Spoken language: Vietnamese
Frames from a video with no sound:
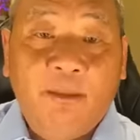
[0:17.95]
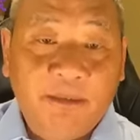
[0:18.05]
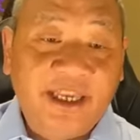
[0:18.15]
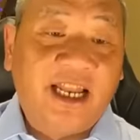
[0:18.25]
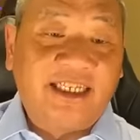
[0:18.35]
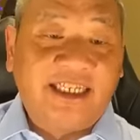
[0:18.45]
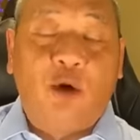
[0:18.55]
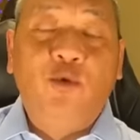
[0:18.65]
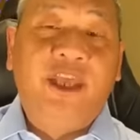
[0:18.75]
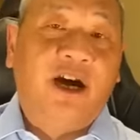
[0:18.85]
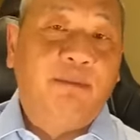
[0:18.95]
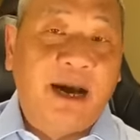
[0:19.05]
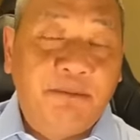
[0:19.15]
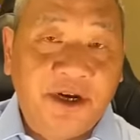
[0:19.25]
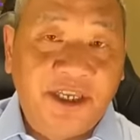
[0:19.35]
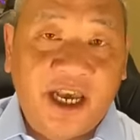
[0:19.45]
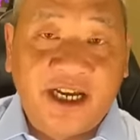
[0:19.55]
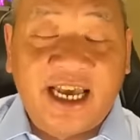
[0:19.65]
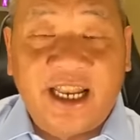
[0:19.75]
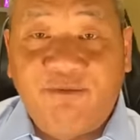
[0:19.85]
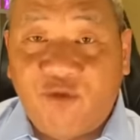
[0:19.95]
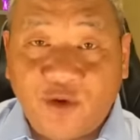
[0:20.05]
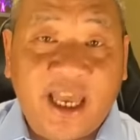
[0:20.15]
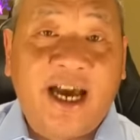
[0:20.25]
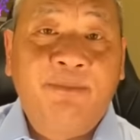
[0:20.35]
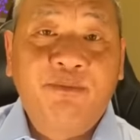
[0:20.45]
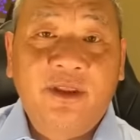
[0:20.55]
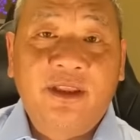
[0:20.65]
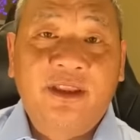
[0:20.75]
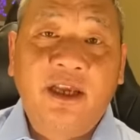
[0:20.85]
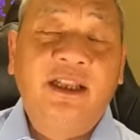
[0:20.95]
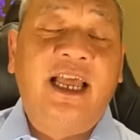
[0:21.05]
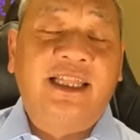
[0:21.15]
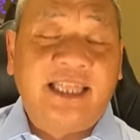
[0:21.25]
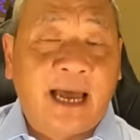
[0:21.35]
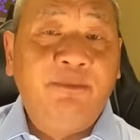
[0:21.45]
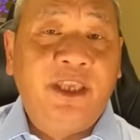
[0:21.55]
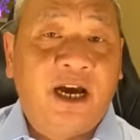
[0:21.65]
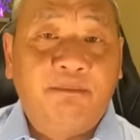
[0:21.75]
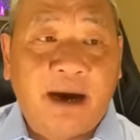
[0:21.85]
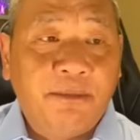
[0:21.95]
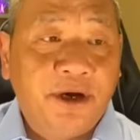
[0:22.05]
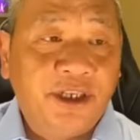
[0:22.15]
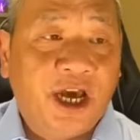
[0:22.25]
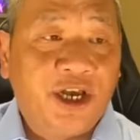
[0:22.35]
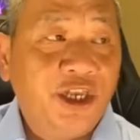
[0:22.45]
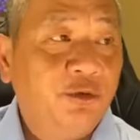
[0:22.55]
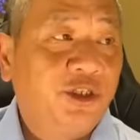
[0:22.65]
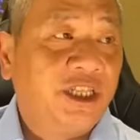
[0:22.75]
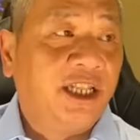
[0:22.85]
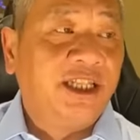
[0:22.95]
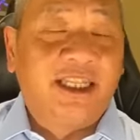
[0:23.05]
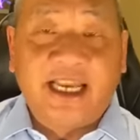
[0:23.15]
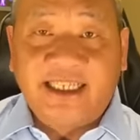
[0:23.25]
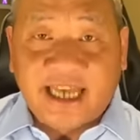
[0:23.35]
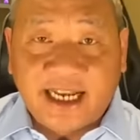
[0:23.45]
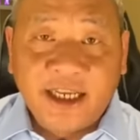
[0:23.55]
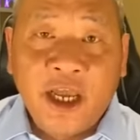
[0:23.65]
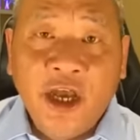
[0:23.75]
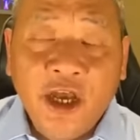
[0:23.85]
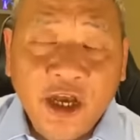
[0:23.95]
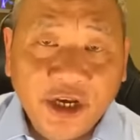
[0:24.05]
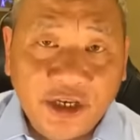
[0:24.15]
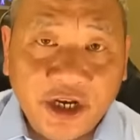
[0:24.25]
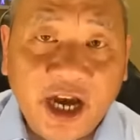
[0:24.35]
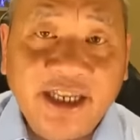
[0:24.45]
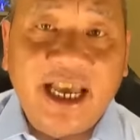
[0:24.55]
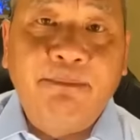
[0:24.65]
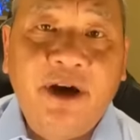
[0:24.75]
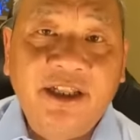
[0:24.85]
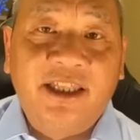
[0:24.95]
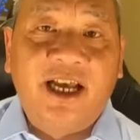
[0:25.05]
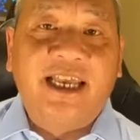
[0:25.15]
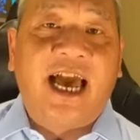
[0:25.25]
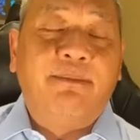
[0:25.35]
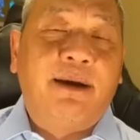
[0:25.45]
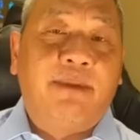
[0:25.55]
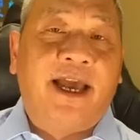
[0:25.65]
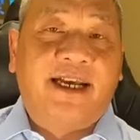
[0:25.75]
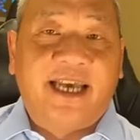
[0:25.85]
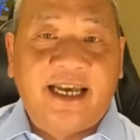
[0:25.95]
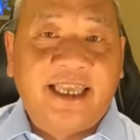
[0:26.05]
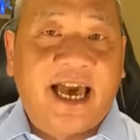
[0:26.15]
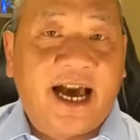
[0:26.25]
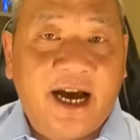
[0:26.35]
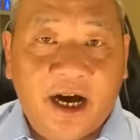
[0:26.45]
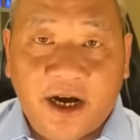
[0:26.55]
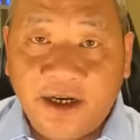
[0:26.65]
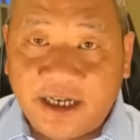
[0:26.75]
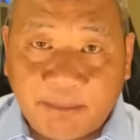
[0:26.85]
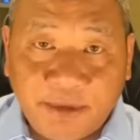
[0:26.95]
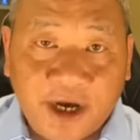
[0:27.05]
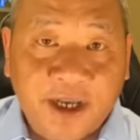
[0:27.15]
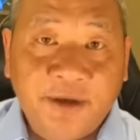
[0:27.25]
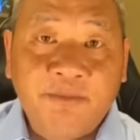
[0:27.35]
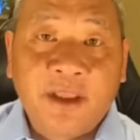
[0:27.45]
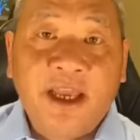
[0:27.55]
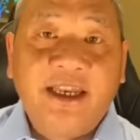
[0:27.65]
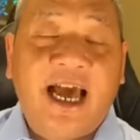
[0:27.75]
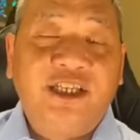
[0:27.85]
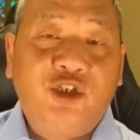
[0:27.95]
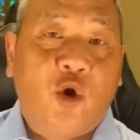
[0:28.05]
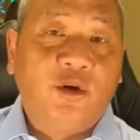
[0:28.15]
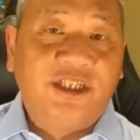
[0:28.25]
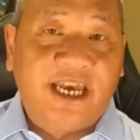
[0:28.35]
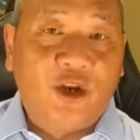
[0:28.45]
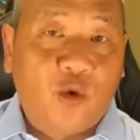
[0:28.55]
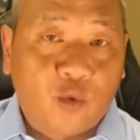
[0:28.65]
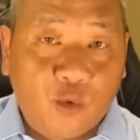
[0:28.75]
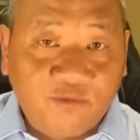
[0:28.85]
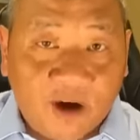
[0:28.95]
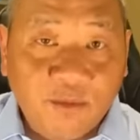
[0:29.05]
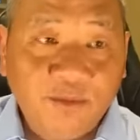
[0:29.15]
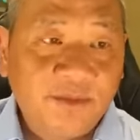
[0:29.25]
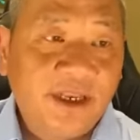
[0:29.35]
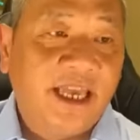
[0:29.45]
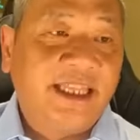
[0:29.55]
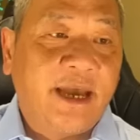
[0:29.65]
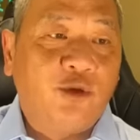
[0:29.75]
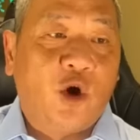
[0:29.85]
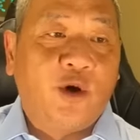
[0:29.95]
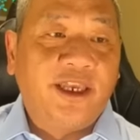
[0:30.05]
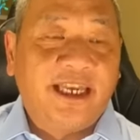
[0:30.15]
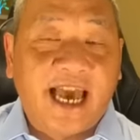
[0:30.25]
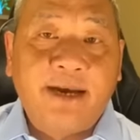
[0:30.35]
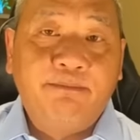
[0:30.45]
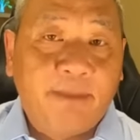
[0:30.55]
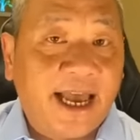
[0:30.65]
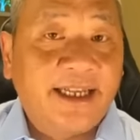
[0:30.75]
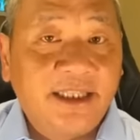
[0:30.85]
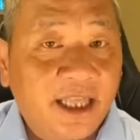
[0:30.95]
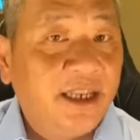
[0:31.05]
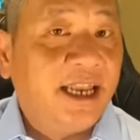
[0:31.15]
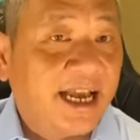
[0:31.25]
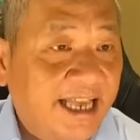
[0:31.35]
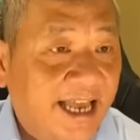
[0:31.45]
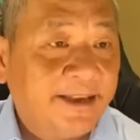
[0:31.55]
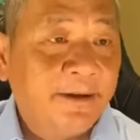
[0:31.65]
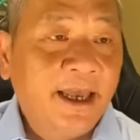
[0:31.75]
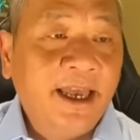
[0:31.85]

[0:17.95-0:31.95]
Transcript: Bây giờ là 6 giờ 30 giờ California, tức là 8 giờ 30 giờ Houston, Texas. Trước hết cảm ơn tất cả bạn bè khán giả ở khắp nơi đã chọn channel của Phong để theo dõi các bản tin hàng ngày.